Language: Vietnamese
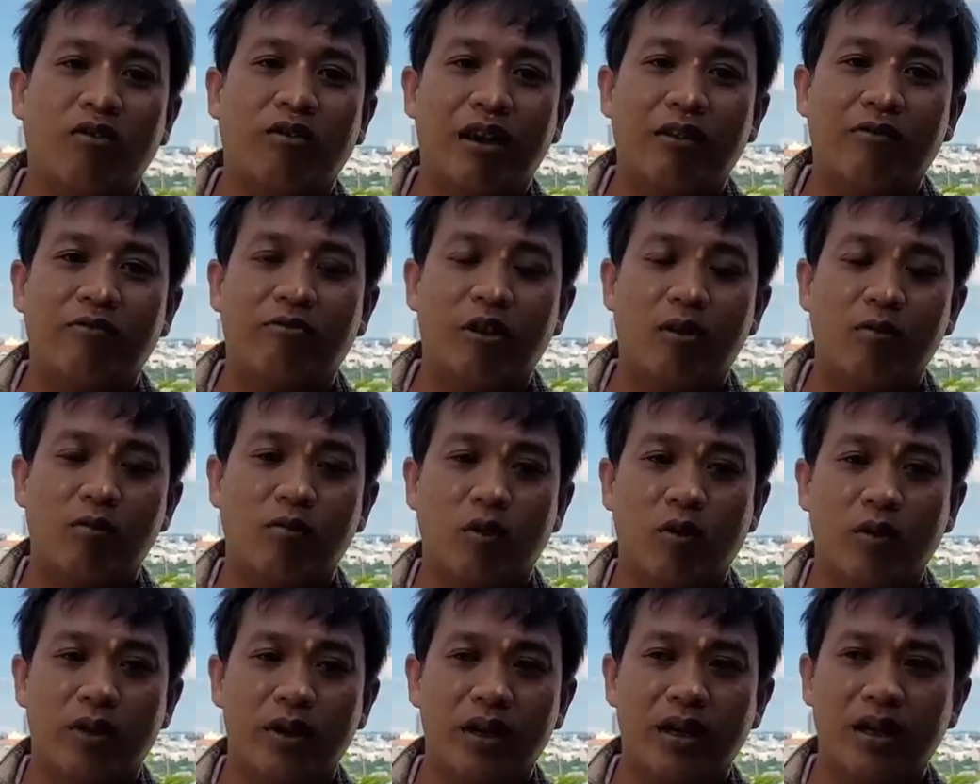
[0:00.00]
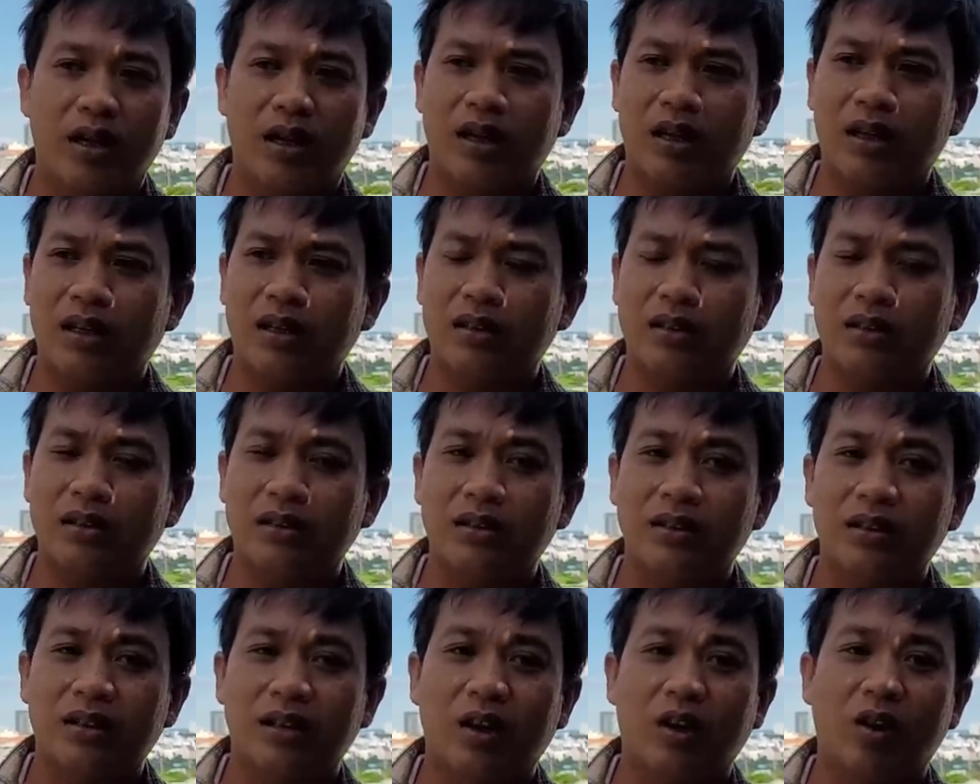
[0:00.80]
và em Phong Bụi à,
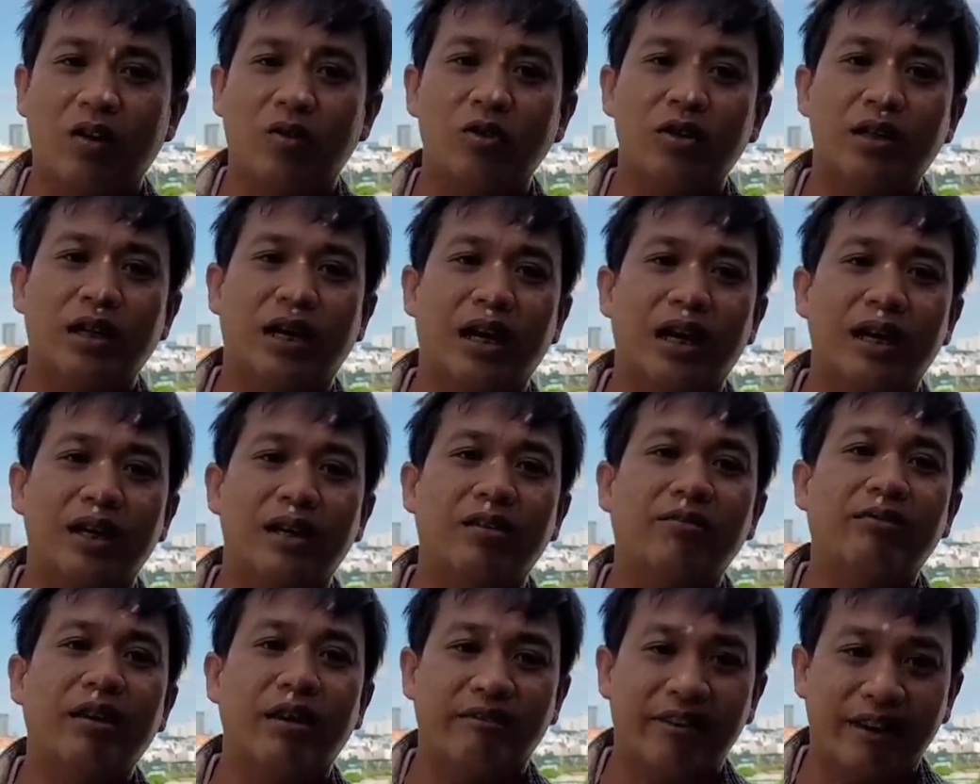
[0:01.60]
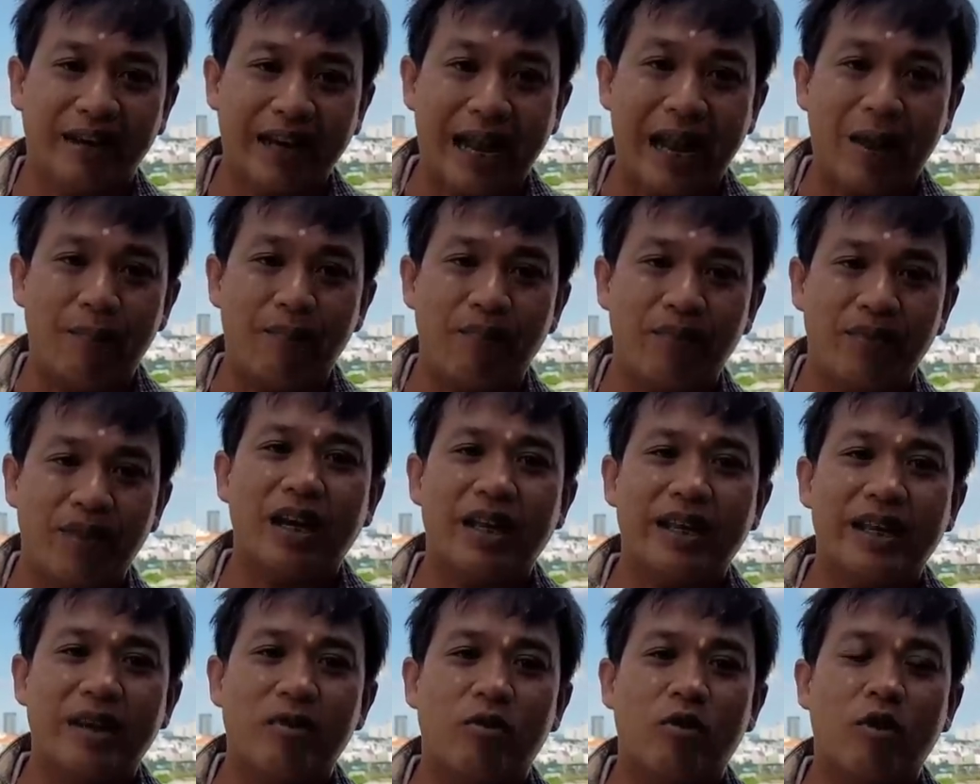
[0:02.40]
hỗ trợ đưa về Việt Nam
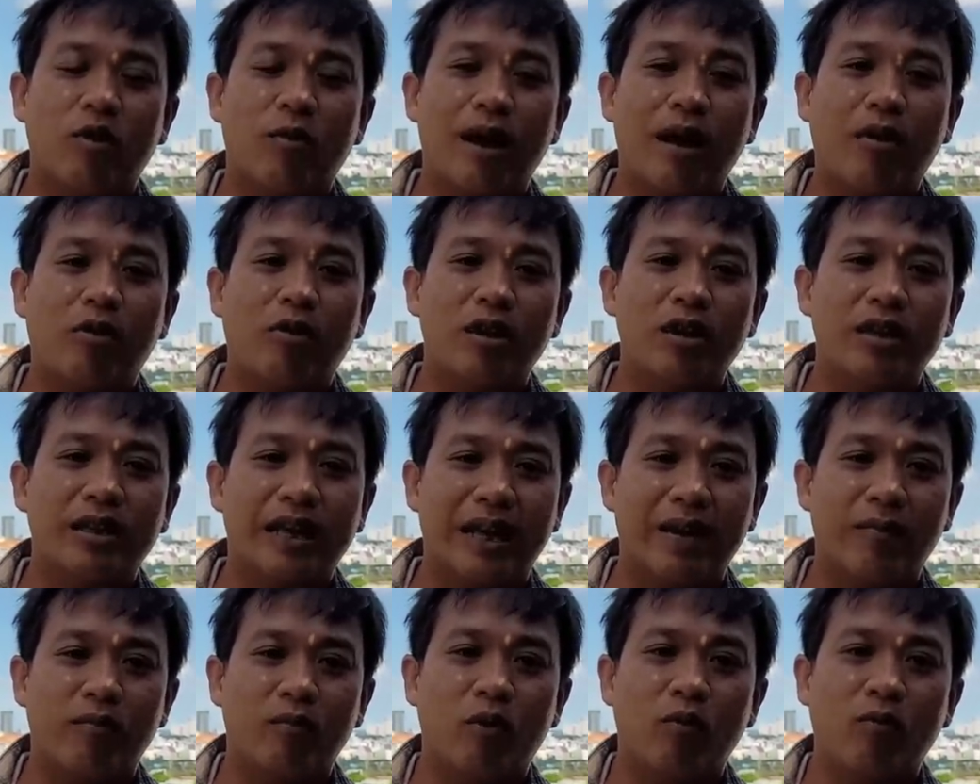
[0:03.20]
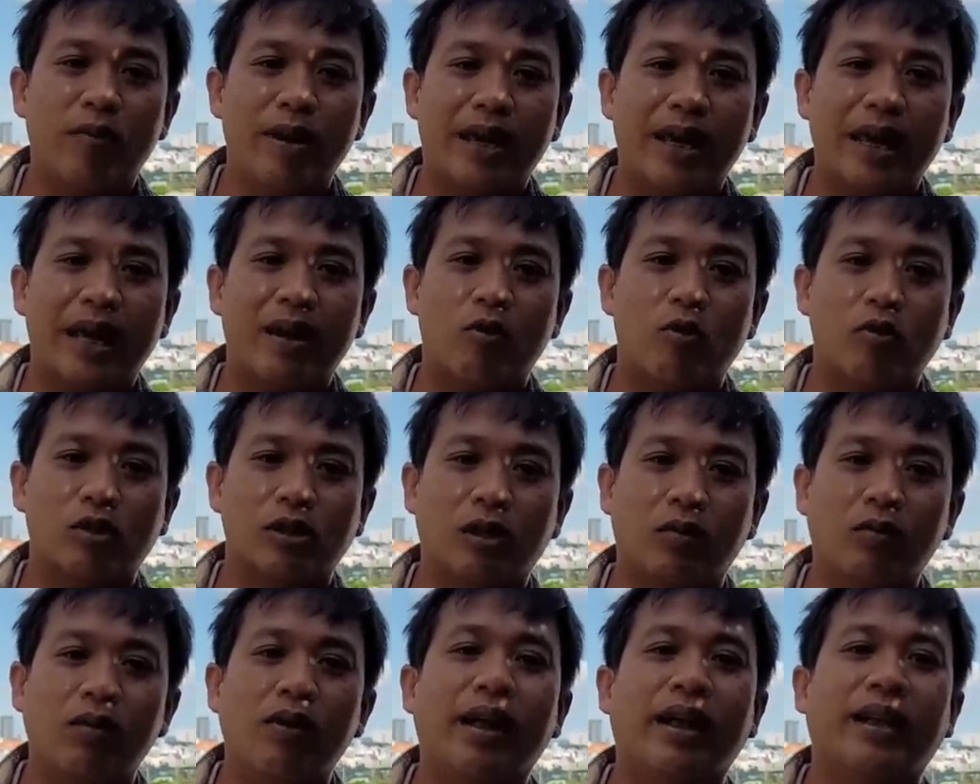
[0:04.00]
Nhiều cô bác quý anh chị muốn biết cái cuộc
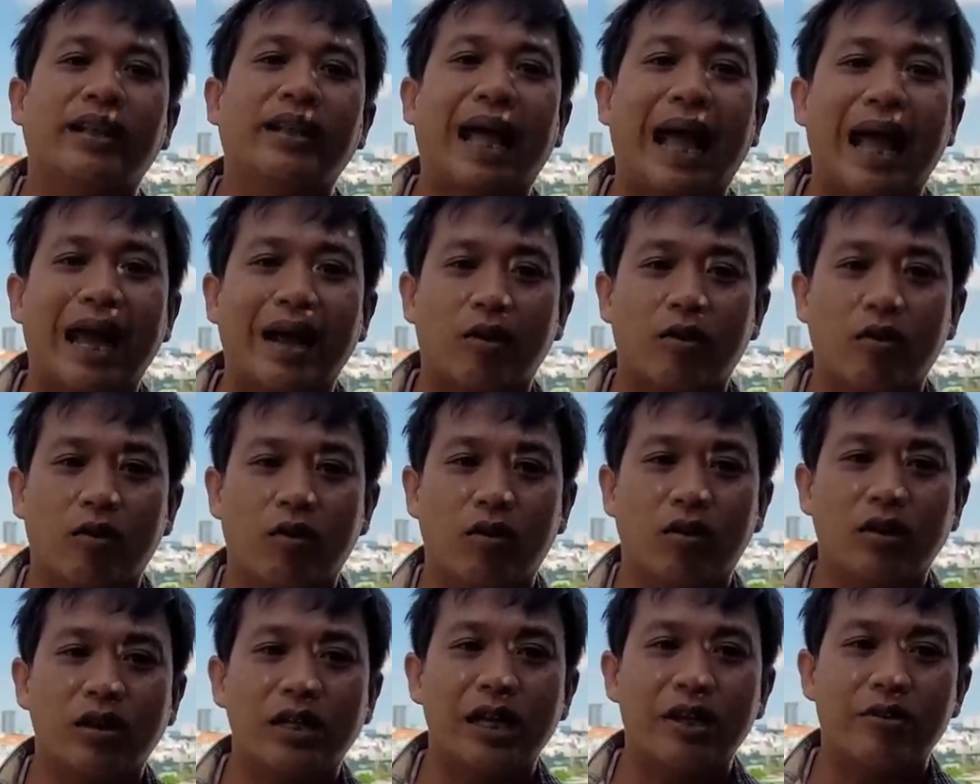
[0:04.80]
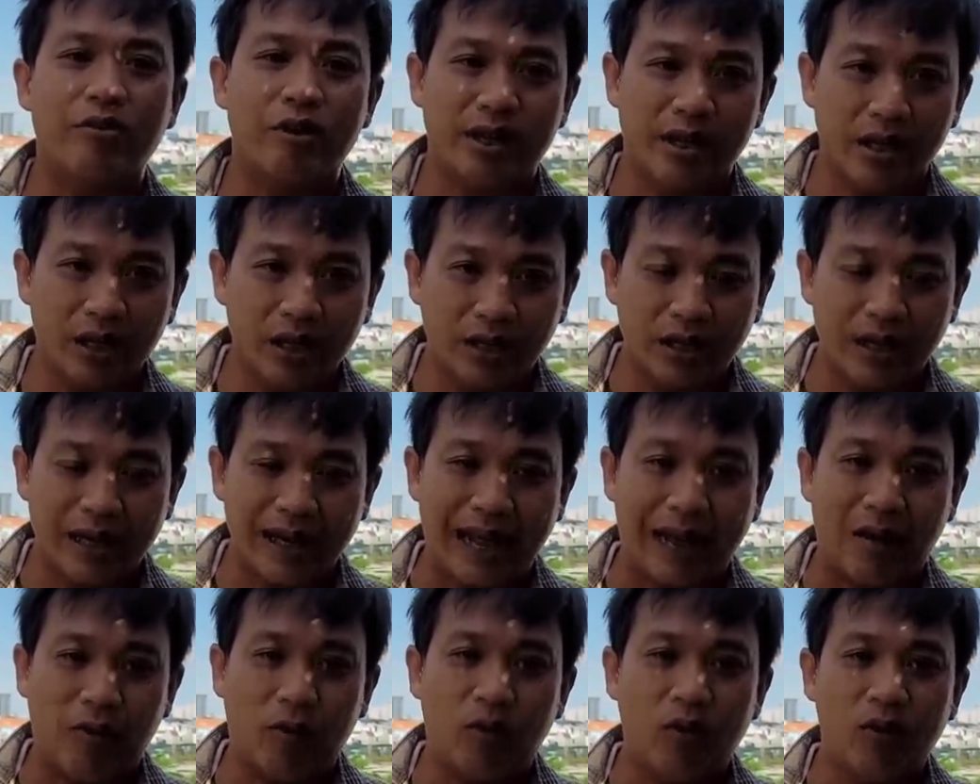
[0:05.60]
sống hiện tại của chị Duyên như thế
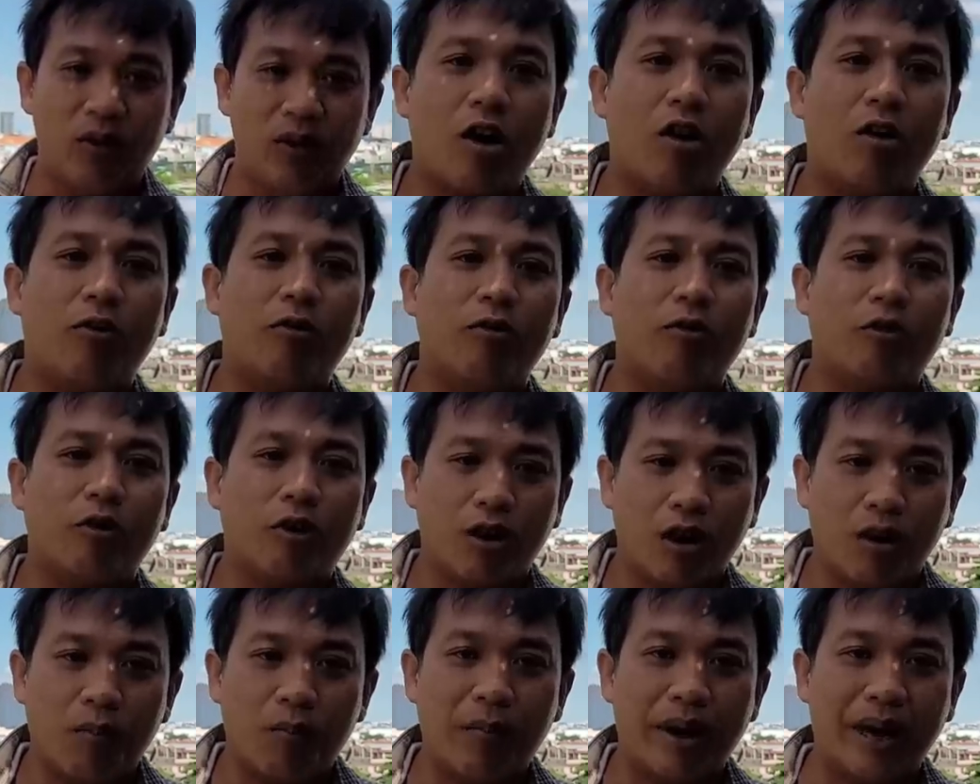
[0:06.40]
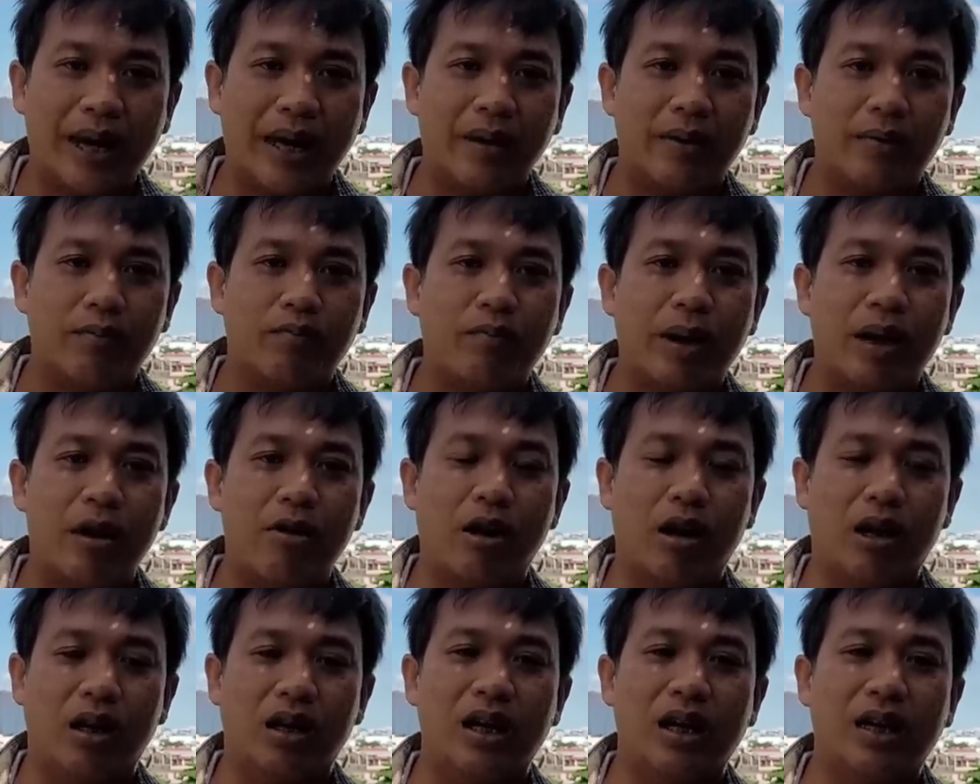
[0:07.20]
nào Comment, bình
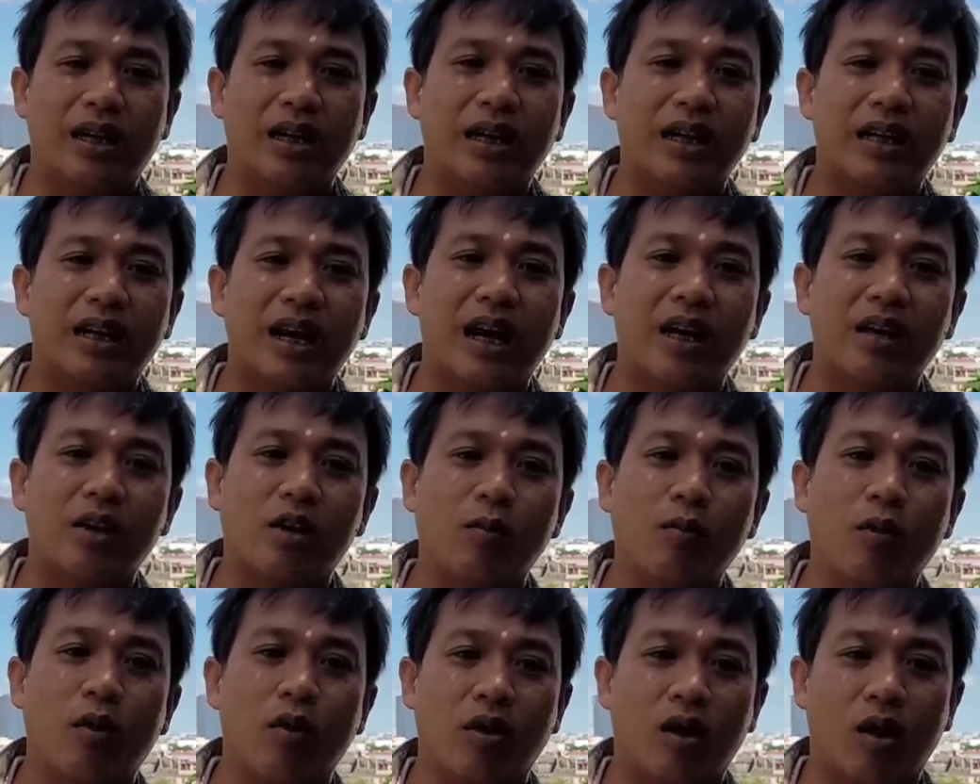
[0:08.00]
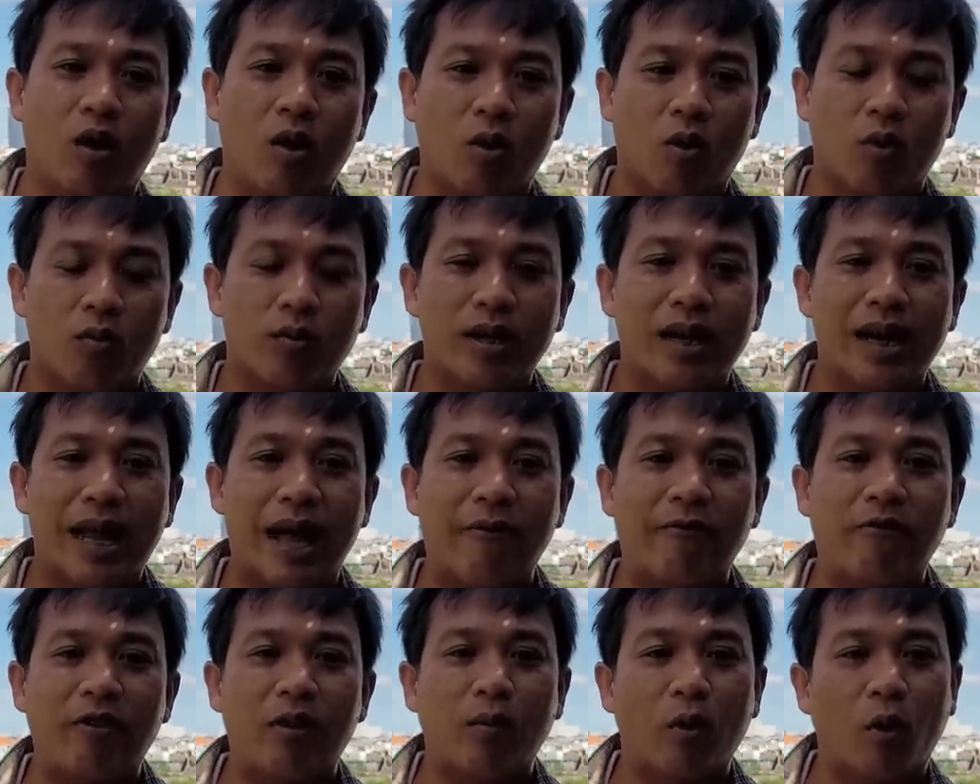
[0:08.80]
luận ở trên kênh của Bùi Hồ cũng như là
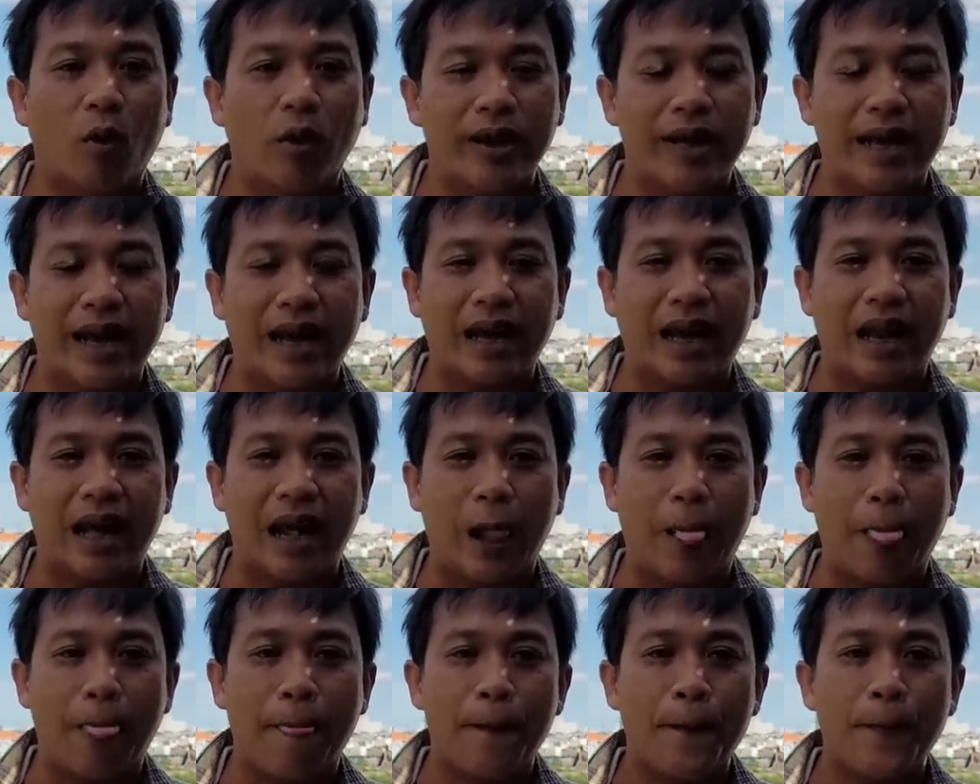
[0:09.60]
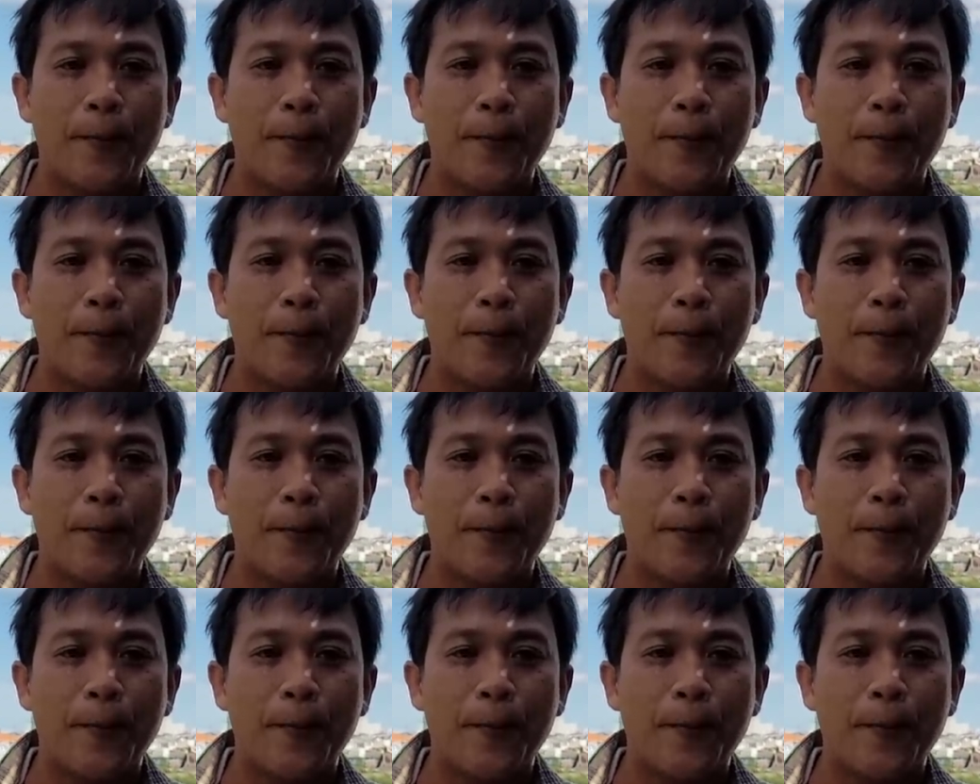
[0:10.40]
em Phong Bụi rằng là